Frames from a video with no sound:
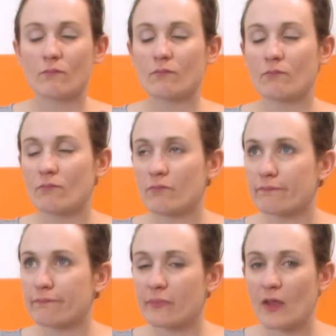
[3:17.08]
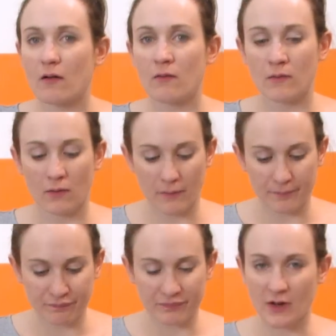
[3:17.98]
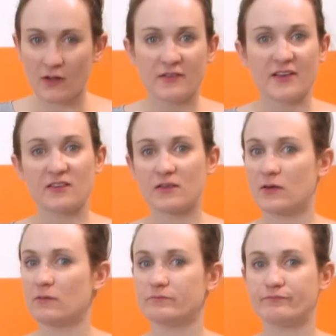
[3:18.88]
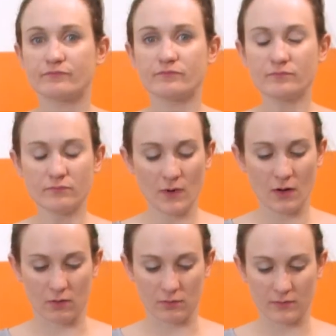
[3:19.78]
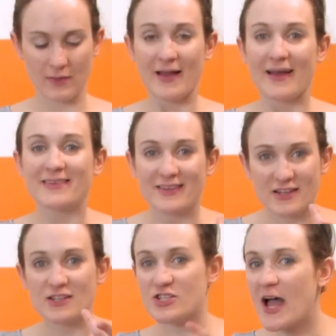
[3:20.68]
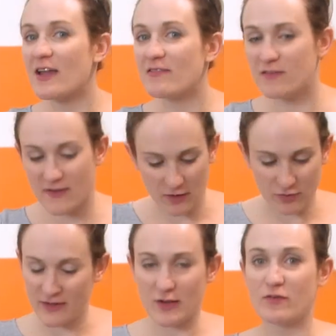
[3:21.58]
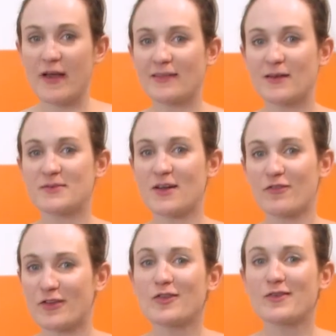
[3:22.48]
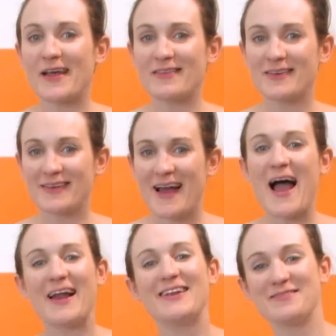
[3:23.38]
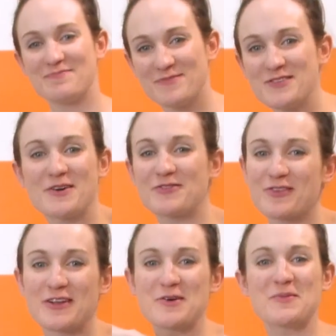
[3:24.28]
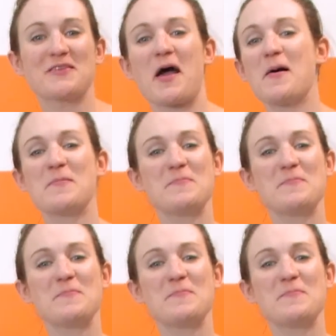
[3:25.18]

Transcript: Hmm. C'est exquis. Est-ce qu'il t'est déjà arrivé de faire une découverte comme ça en faisant une recette Allez, dis-moi tout dans les commentaires.